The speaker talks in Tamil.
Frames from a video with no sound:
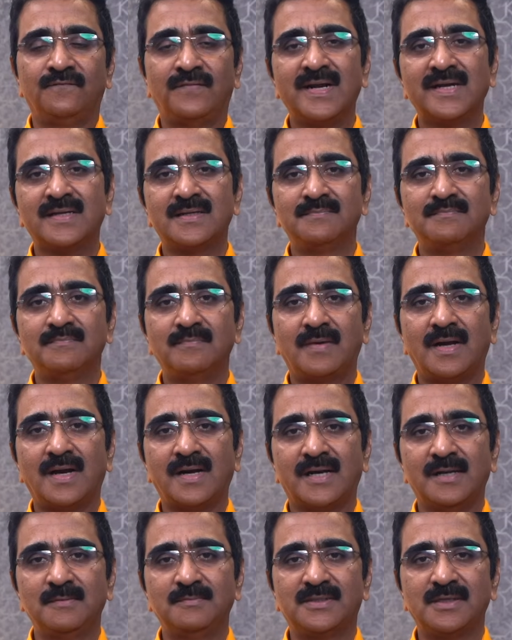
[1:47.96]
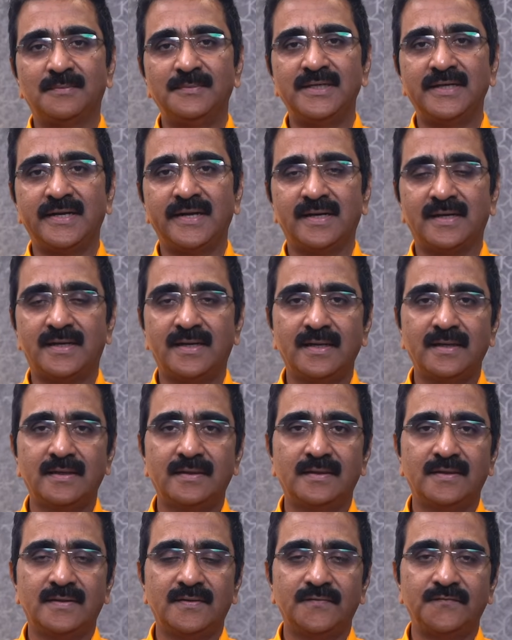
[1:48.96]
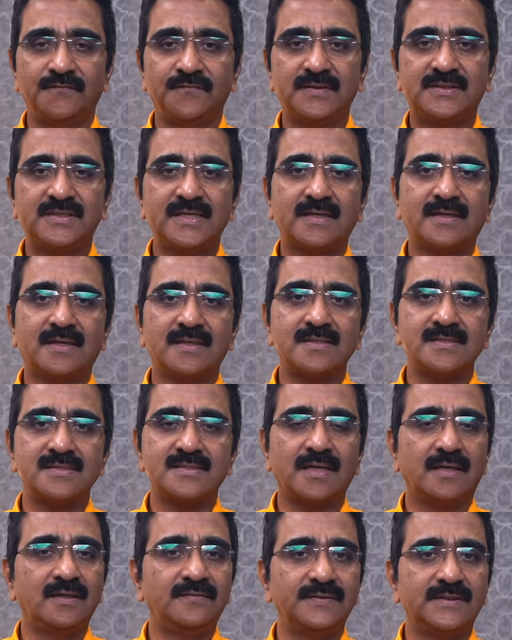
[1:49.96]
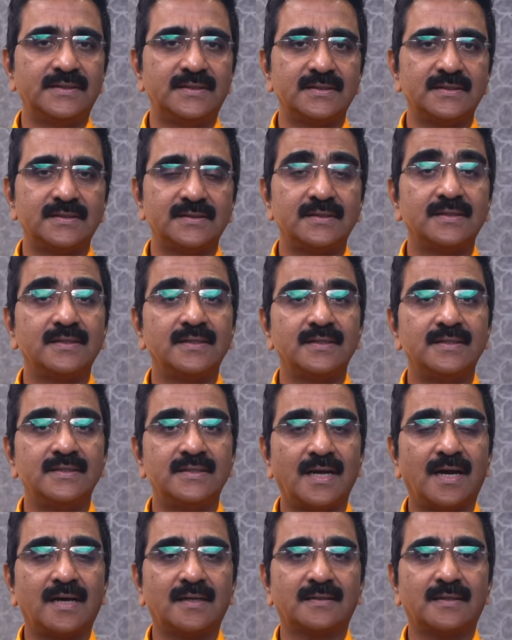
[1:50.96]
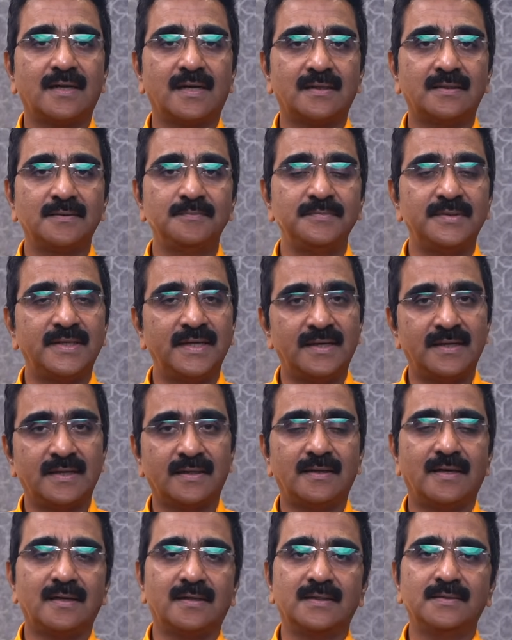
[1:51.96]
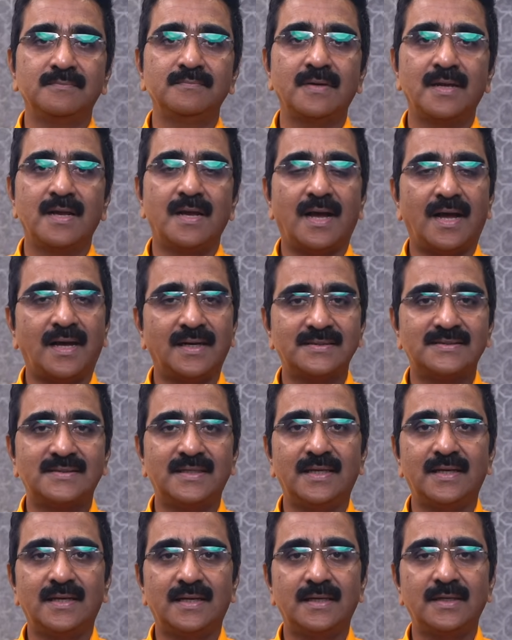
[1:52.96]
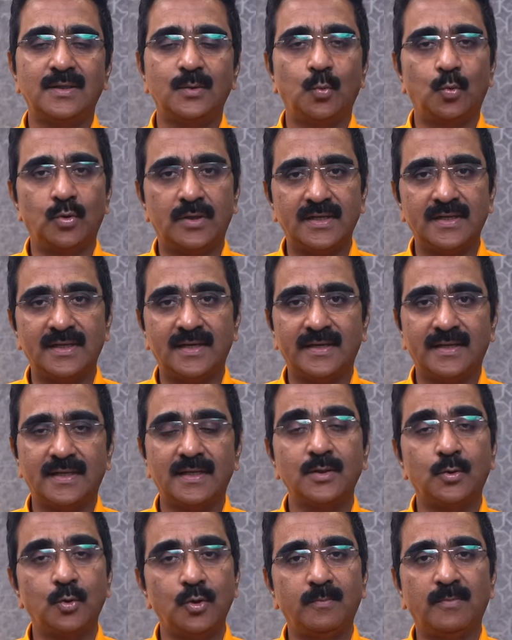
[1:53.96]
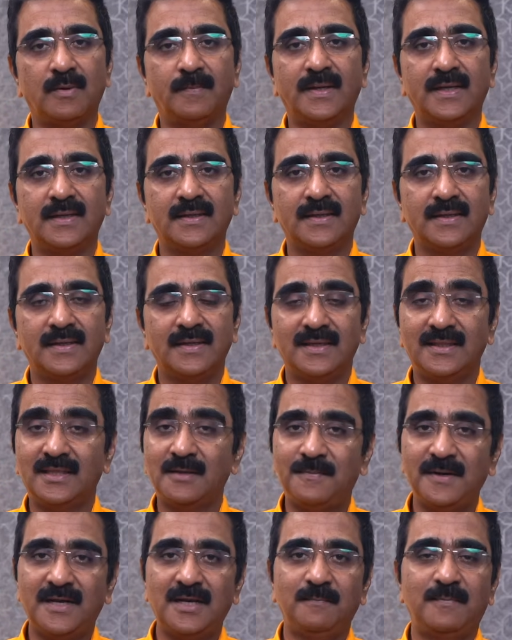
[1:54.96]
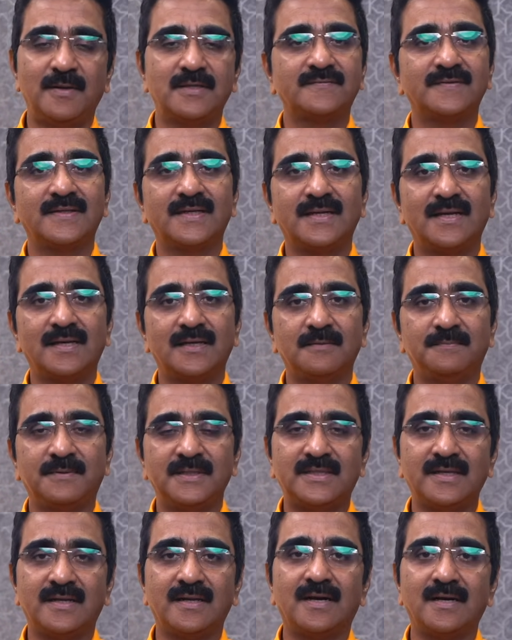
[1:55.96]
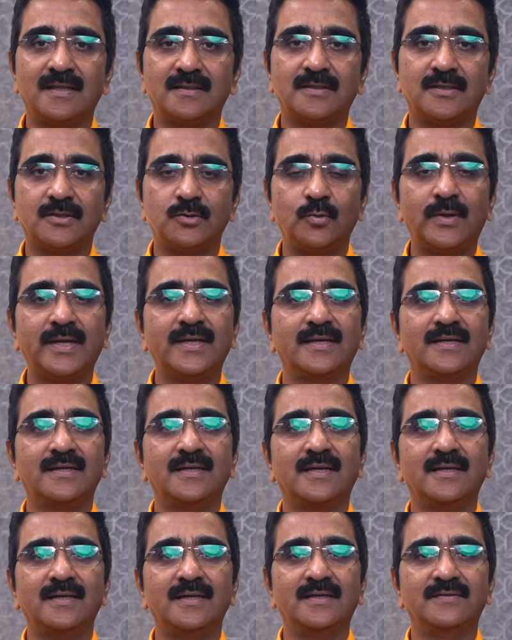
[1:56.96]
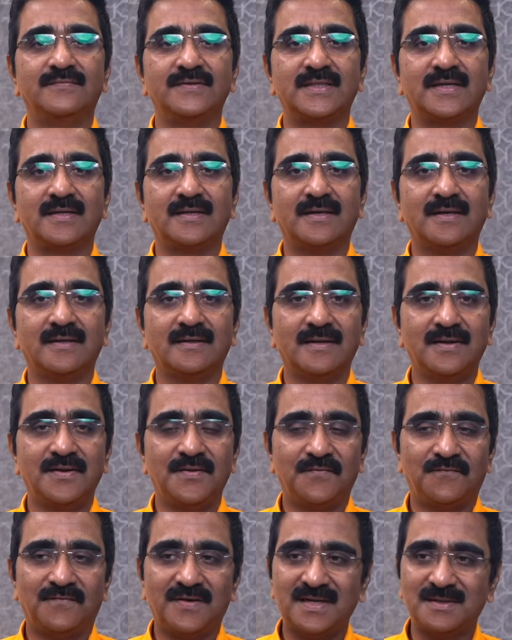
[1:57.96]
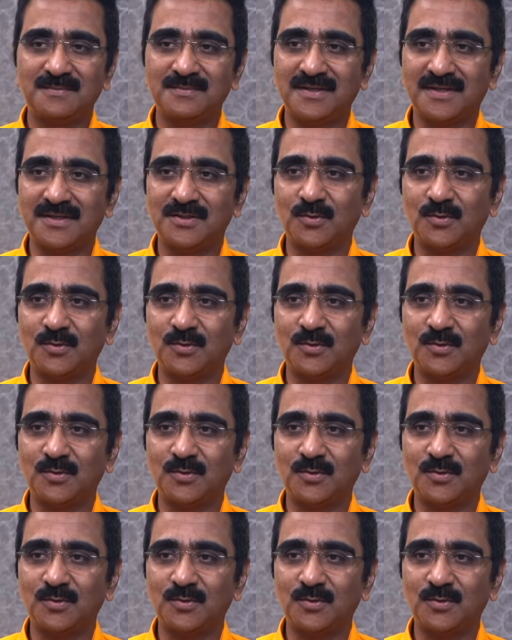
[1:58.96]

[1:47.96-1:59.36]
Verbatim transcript: வணக்கம் ஆகாயம் தமிழ் நேர்களே விஜயகாந்த் சரிவுக்கு யார் காரணம் என்ன காரணம் அரசியலா உடல்நிலையா குடும்பமா இதை பற்றி பேசுவதற்காக பத்திரிகையாளர் திரு துரைக்கருணா இங்கு வந்திருக்கிறார் வணக்கம் திரு